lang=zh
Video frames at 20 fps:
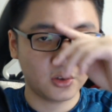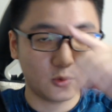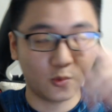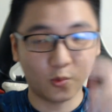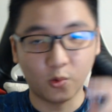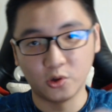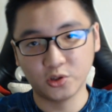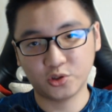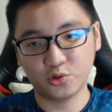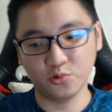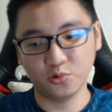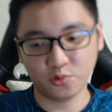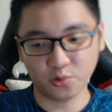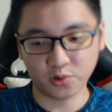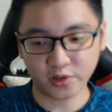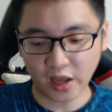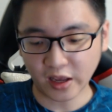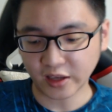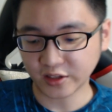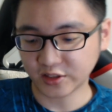我出国
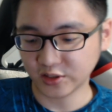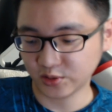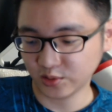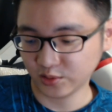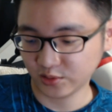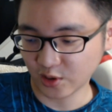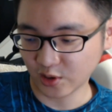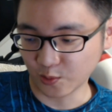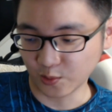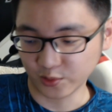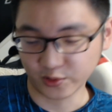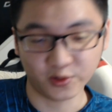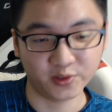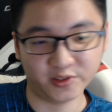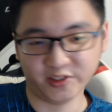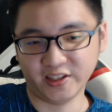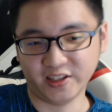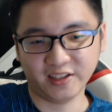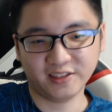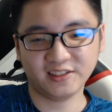带视讯头，我都直
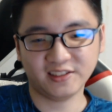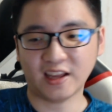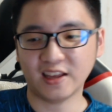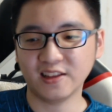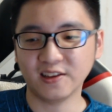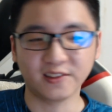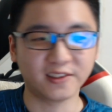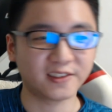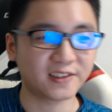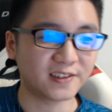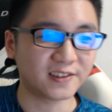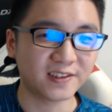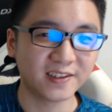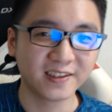接塞到那个